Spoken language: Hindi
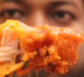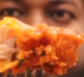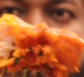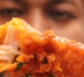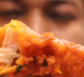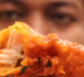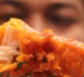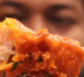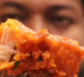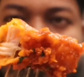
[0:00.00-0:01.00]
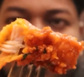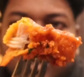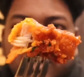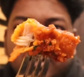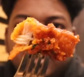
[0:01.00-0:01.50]
सो so, ये रहा गाइज हम लोगों
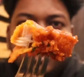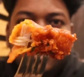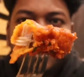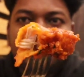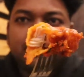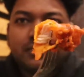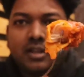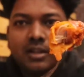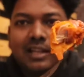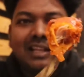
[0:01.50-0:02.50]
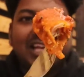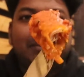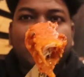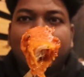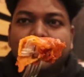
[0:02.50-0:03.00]
का
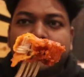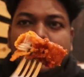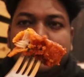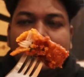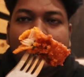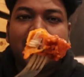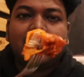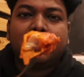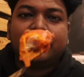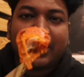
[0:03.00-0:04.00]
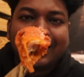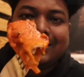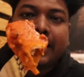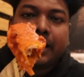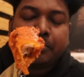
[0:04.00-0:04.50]
लक्ष्मी काई चिकन ये एक
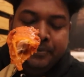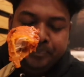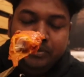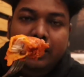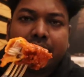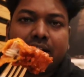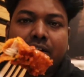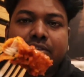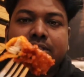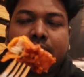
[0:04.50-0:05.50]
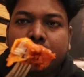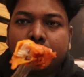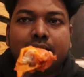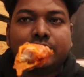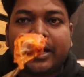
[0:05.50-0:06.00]
चाइनीज़ आइटम है एंड काफ़ी सारा
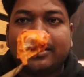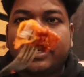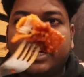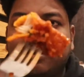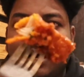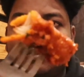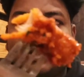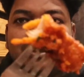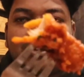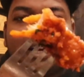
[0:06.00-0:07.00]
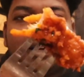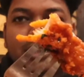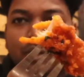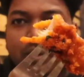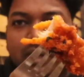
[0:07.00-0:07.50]
चाइनीज़ आइटम आप शायद ट्राई
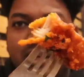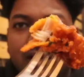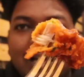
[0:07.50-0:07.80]
करते होंगे